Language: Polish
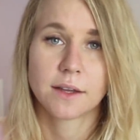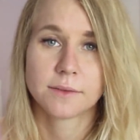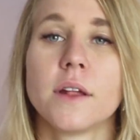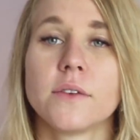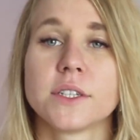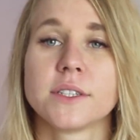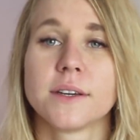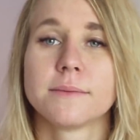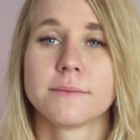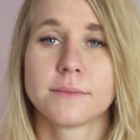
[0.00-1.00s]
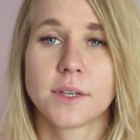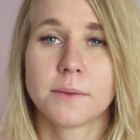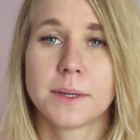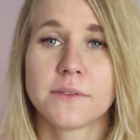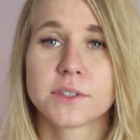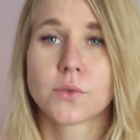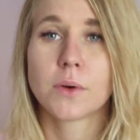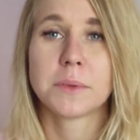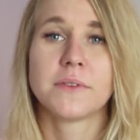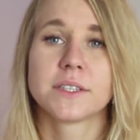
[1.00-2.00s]
No ale właśnie, nie będę Was
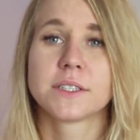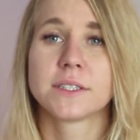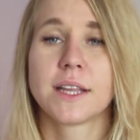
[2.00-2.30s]
ukłamywać.